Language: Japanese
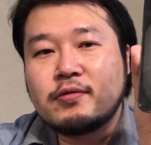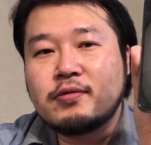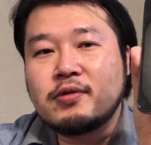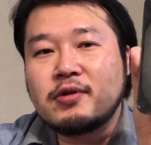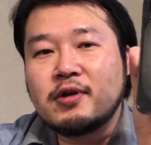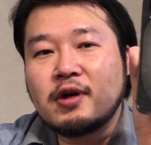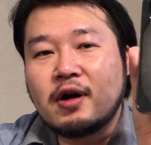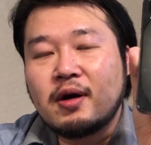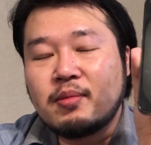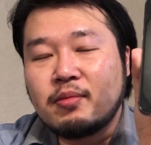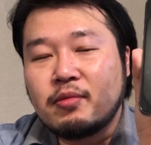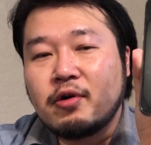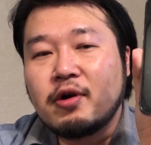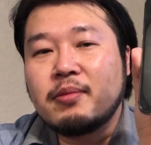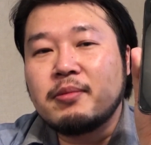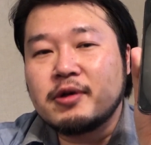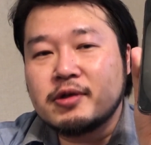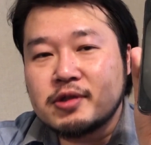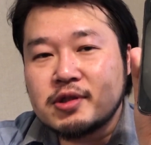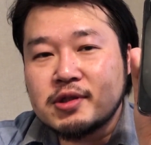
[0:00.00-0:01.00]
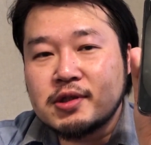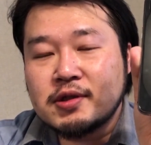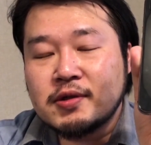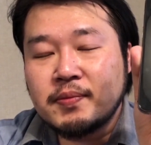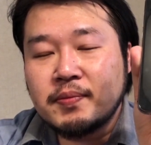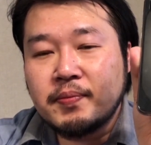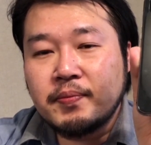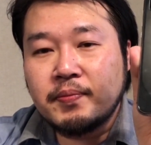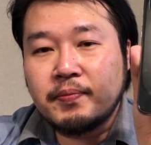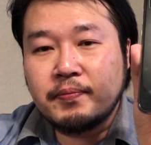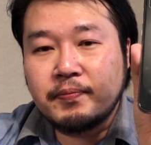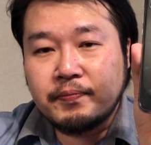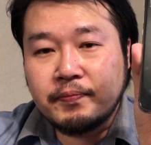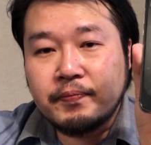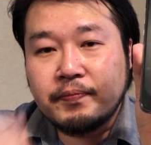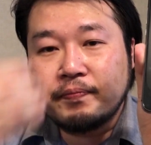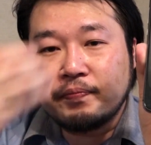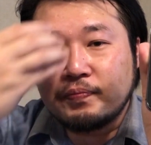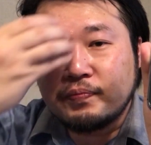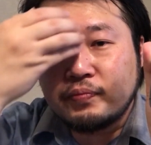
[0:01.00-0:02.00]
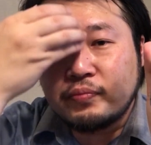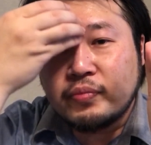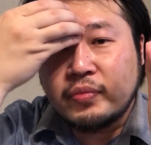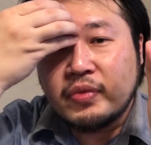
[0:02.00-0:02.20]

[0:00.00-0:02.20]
ふうには思います。うん、